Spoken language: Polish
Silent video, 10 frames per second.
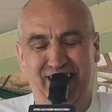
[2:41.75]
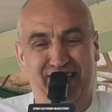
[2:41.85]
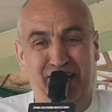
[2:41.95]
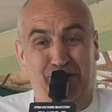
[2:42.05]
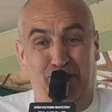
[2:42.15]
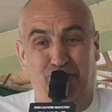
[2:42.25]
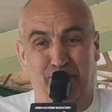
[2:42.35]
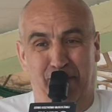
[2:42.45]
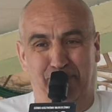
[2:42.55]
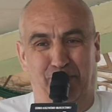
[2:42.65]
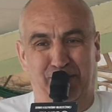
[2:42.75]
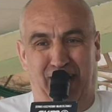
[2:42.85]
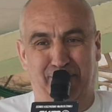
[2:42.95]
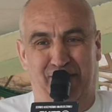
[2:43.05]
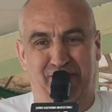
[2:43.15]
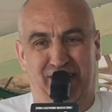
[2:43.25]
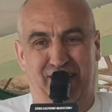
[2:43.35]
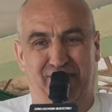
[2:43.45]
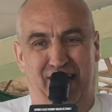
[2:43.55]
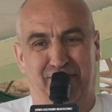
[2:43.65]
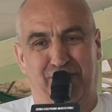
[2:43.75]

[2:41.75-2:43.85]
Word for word: i tylko dwoma punktami wygrywa